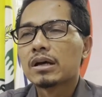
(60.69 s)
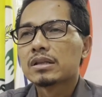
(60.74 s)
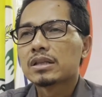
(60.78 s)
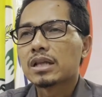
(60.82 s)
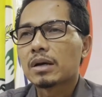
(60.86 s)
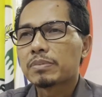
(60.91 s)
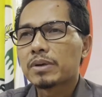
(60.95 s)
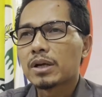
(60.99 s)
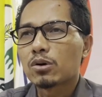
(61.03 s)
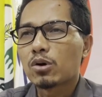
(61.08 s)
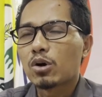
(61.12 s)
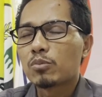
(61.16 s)

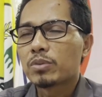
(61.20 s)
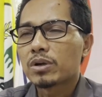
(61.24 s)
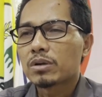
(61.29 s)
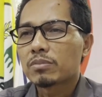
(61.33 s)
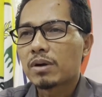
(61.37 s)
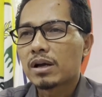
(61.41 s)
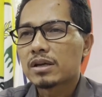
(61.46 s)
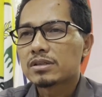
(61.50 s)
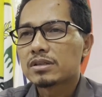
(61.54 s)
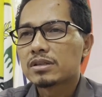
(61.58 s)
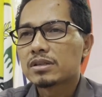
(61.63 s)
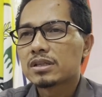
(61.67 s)
tapi yang
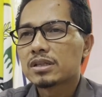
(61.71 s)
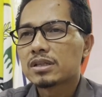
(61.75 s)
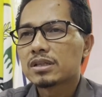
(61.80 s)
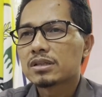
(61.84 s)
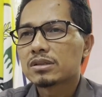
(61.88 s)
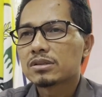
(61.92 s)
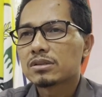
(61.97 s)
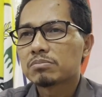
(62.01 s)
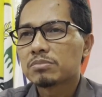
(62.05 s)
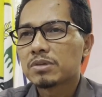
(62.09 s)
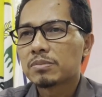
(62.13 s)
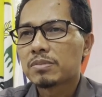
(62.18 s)
konfirmasi
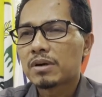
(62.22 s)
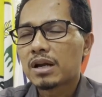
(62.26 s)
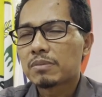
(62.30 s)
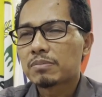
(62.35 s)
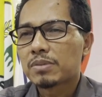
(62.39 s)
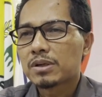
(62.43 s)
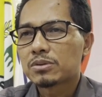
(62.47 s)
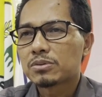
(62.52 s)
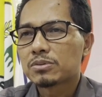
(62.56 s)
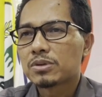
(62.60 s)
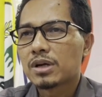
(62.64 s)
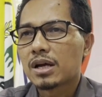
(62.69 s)

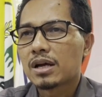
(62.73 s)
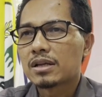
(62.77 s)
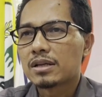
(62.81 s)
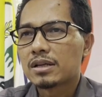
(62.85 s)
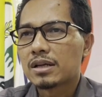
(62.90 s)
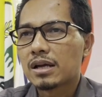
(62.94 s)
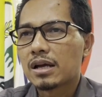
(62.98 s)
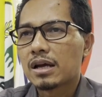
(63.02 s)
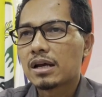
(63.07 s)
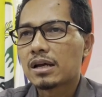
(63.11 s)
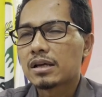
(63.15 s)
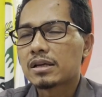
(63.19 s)
beberapa sudah
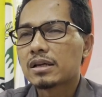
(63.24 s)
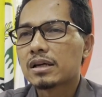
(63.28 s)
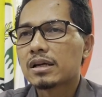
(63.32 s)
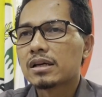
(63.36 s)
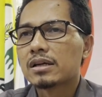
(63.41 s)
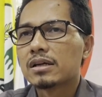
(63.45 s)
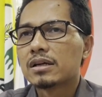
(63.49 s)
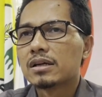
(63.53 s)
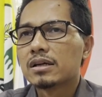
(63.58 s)
ada ya.